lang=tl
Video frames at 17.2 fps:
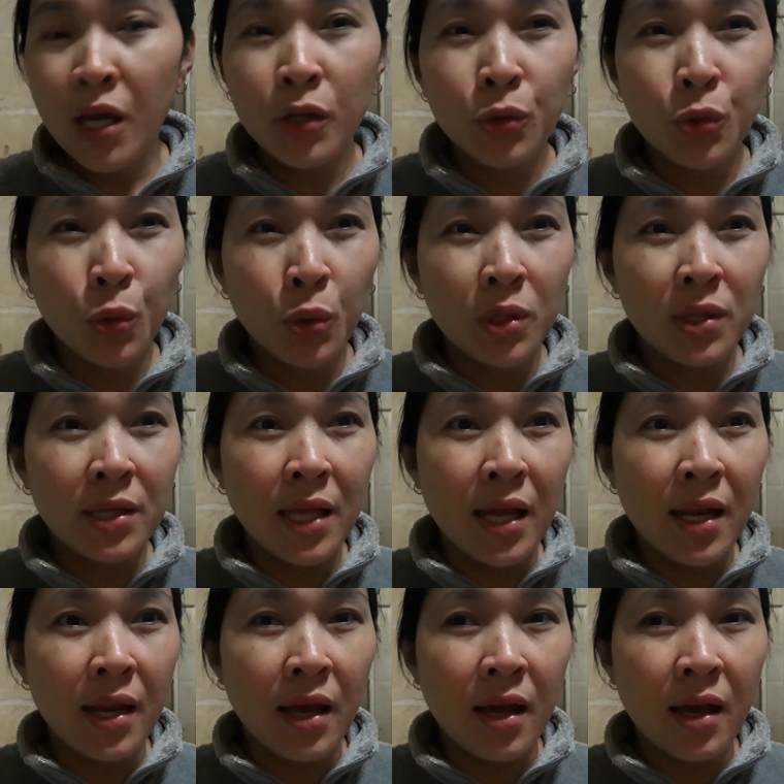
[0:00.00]

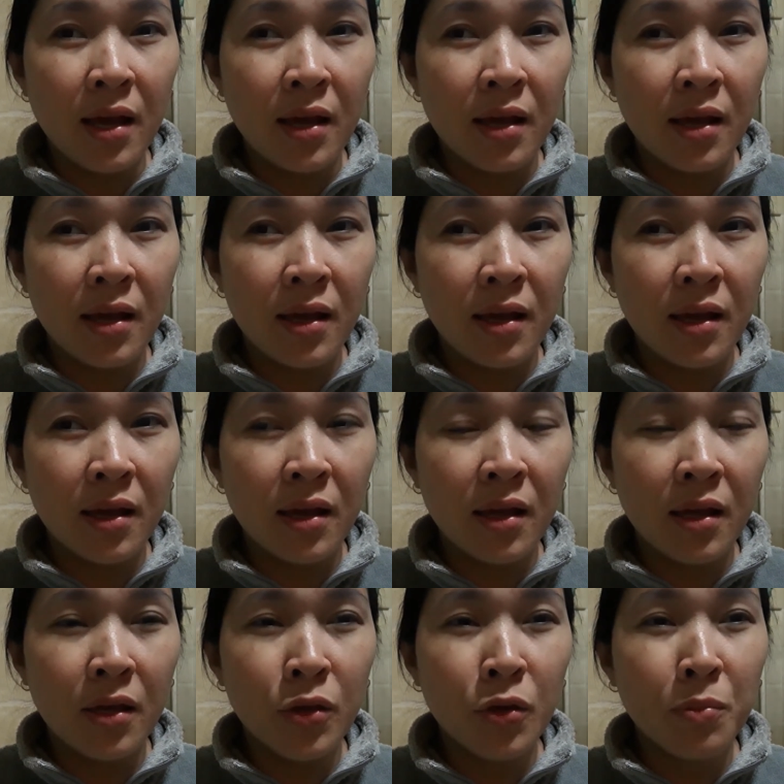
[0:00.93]
torta na
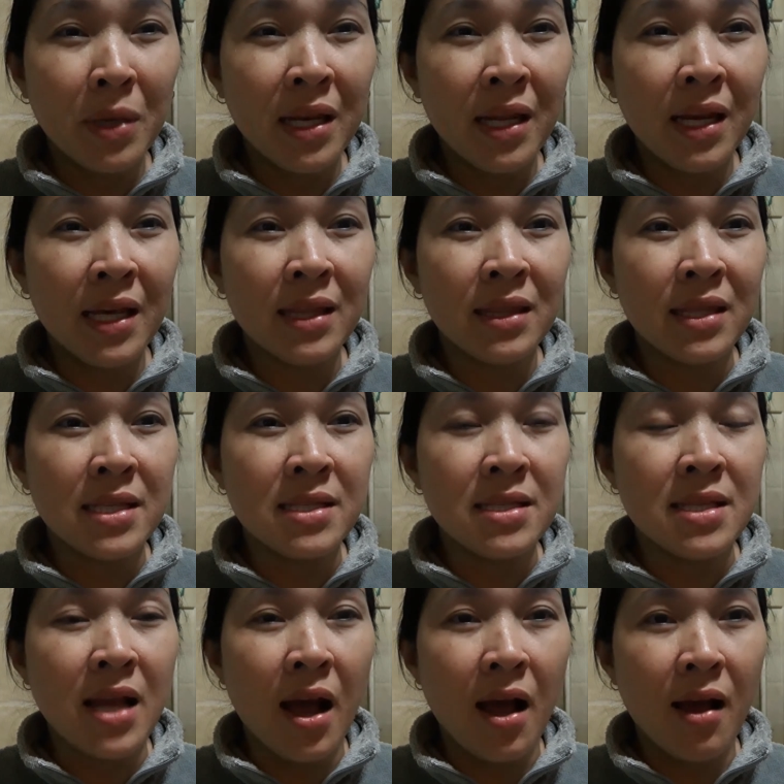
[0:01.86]
yung maliliit na
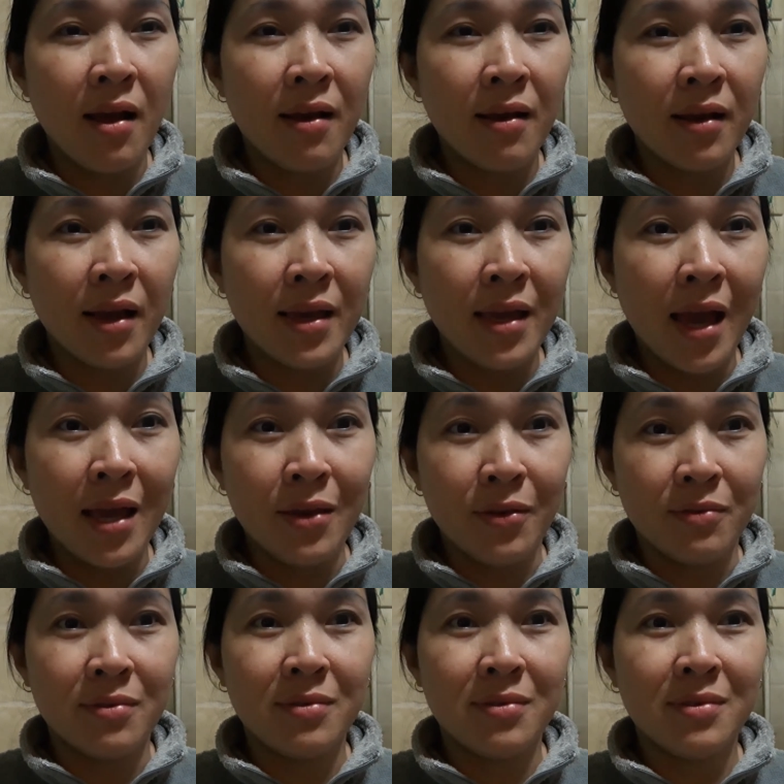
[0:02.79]
isda. Kaya
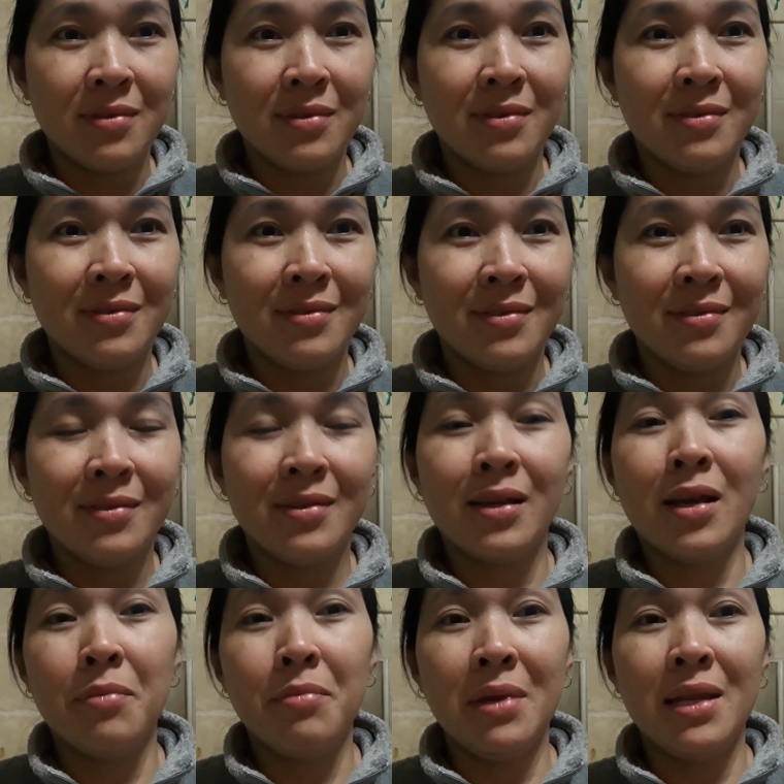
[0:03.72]
ayun,
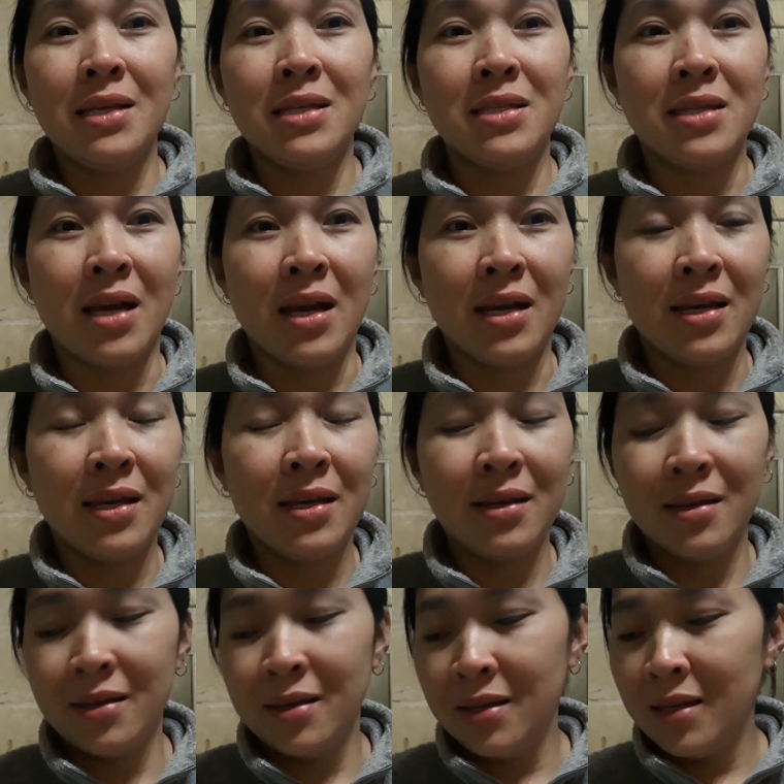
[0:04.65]
nakabilis siya.
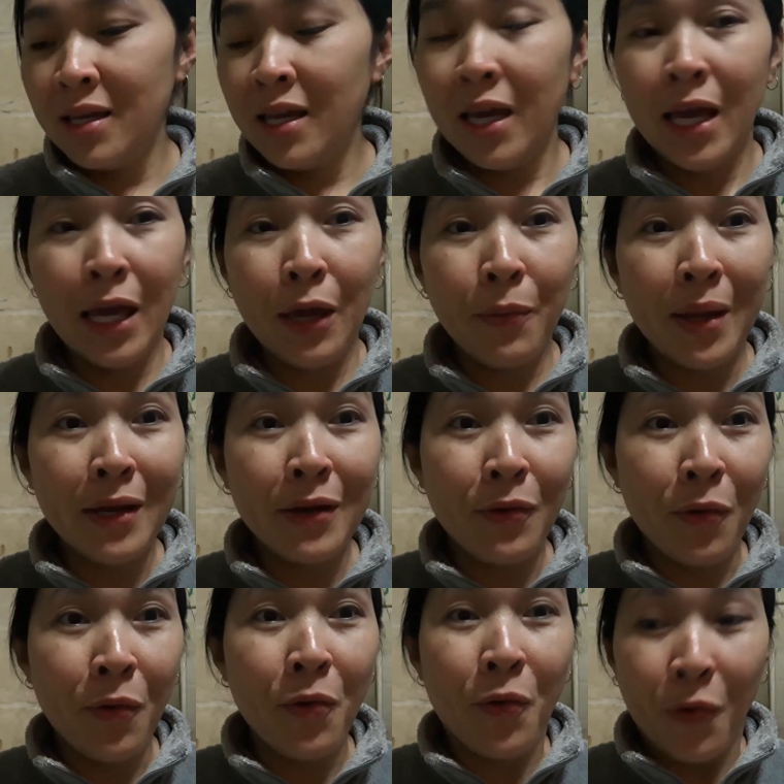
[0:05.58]
Ewan
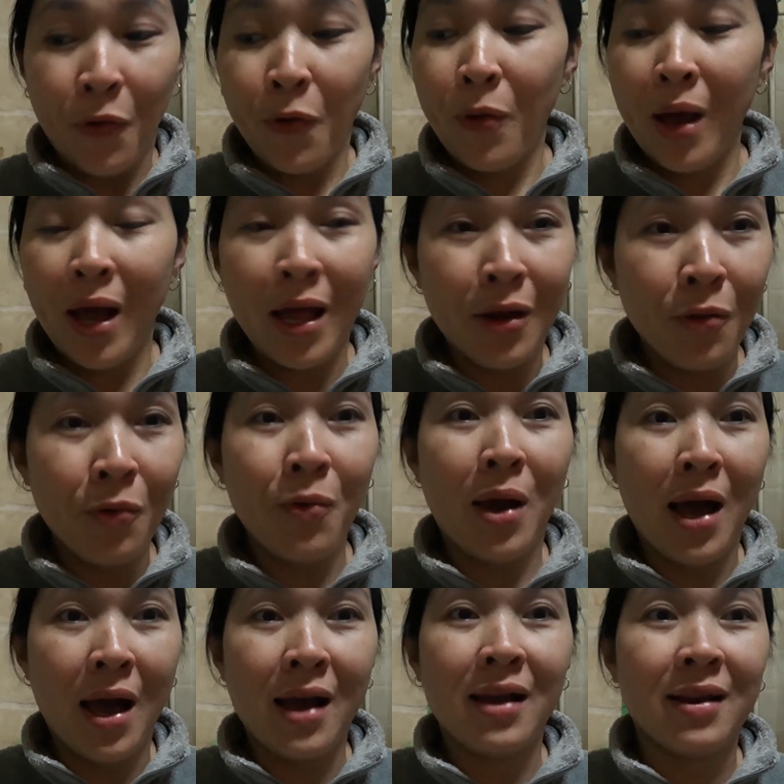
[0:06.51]
ko kung ano
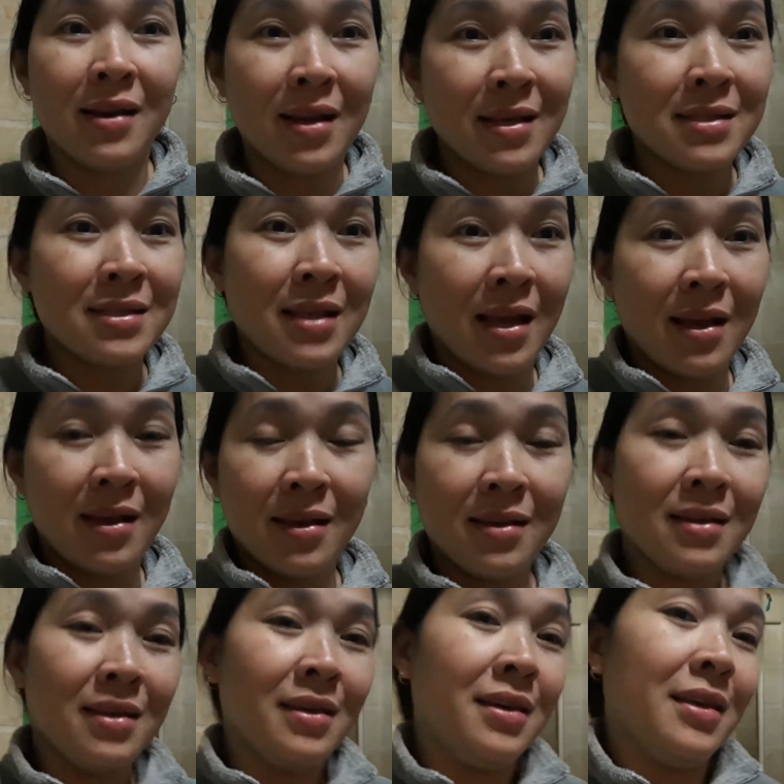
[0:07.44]
ang nasa
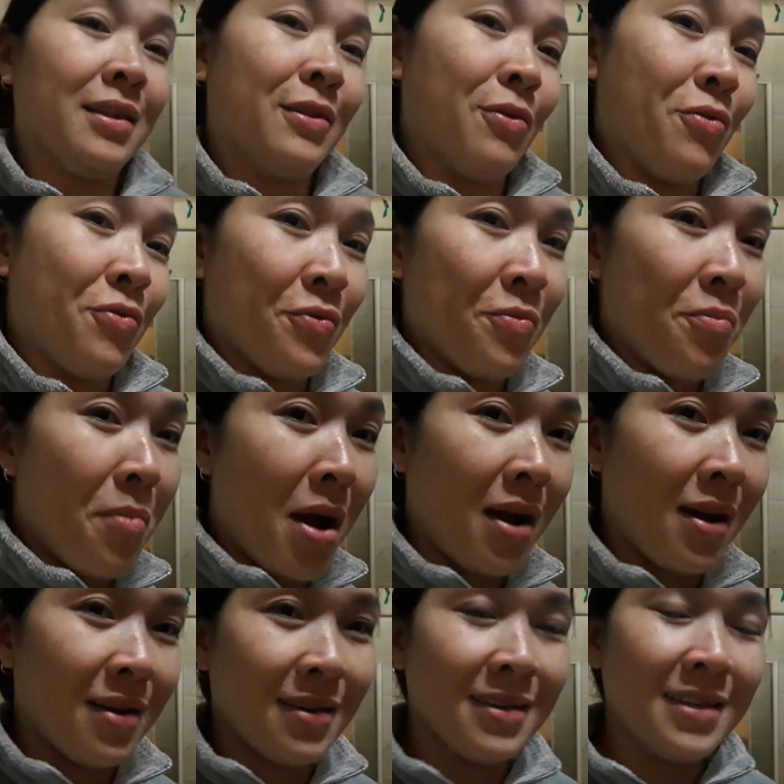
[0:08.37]
ito, bag.
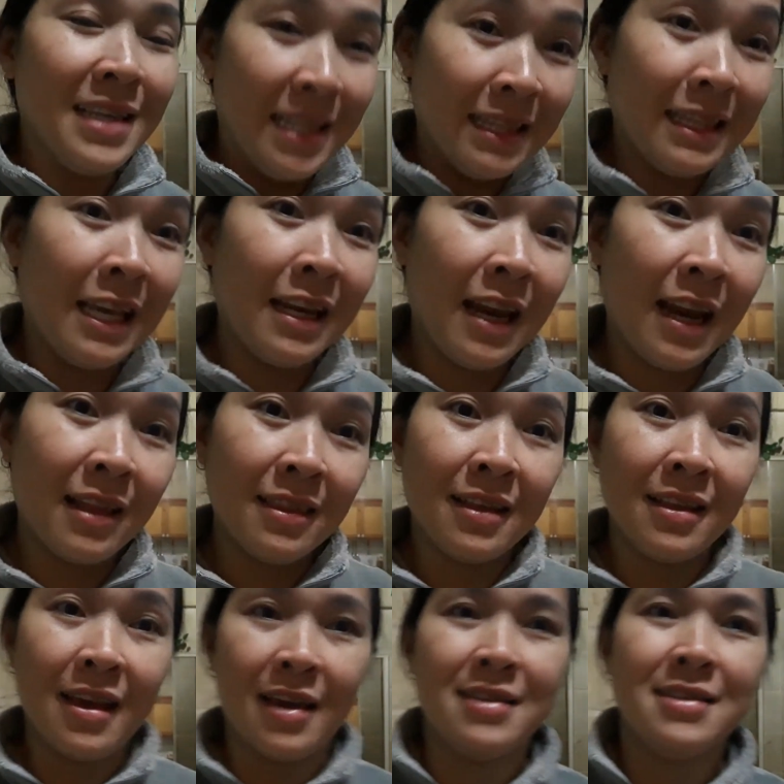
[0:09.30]
Tingnan natin
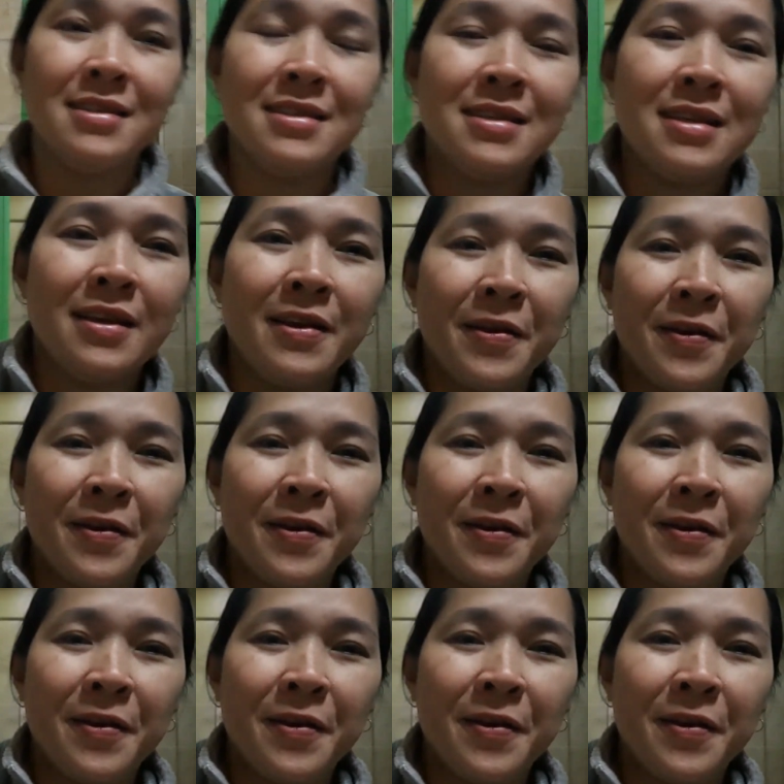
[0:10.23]
guys.